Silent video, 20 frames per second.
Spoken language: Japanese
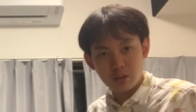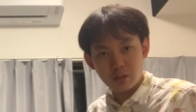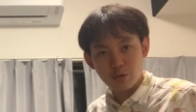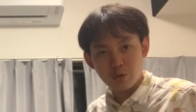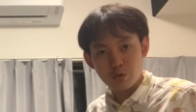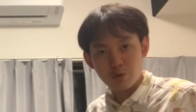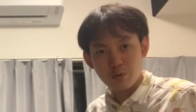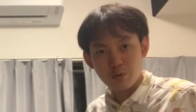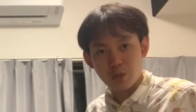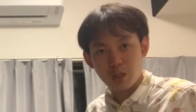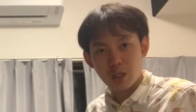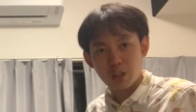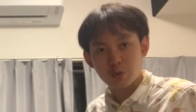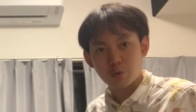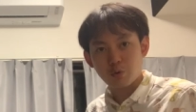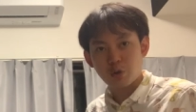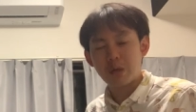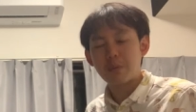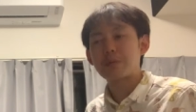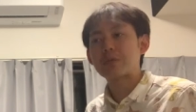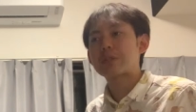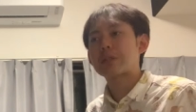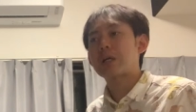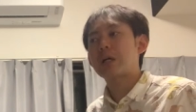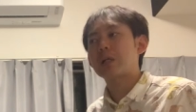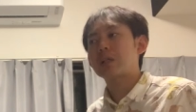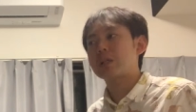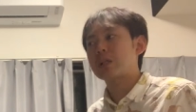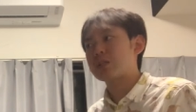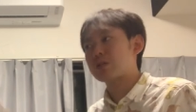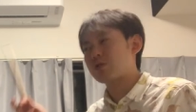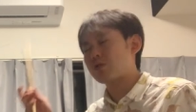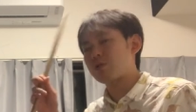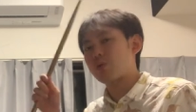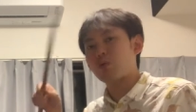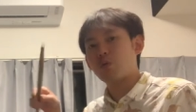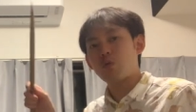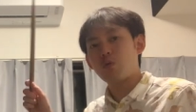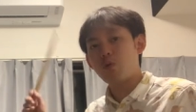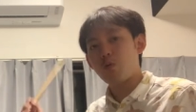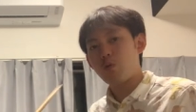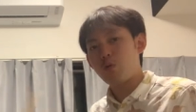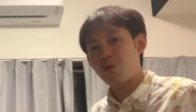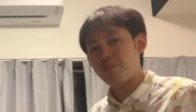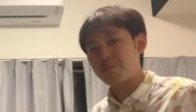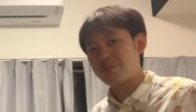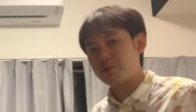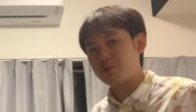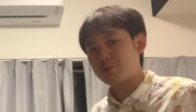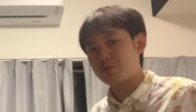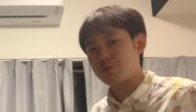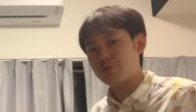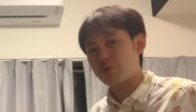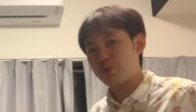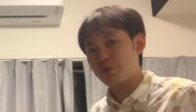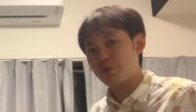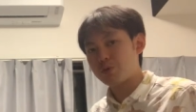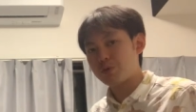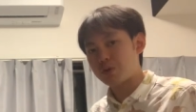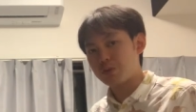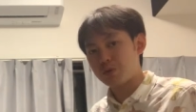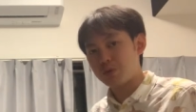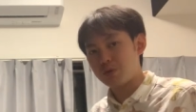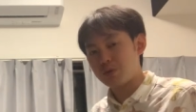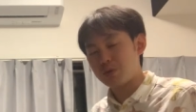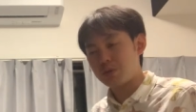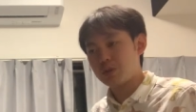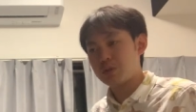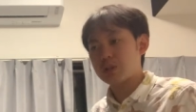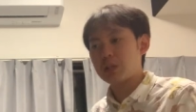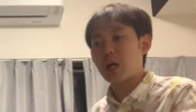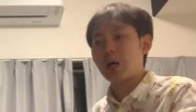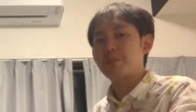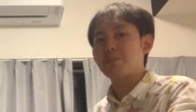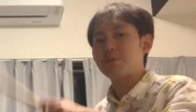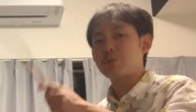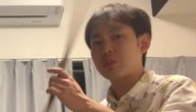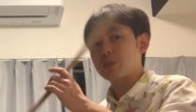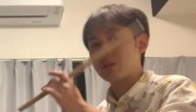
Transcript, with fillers: の瞬間とかも使えたりするので、このオープンクローズダブルっ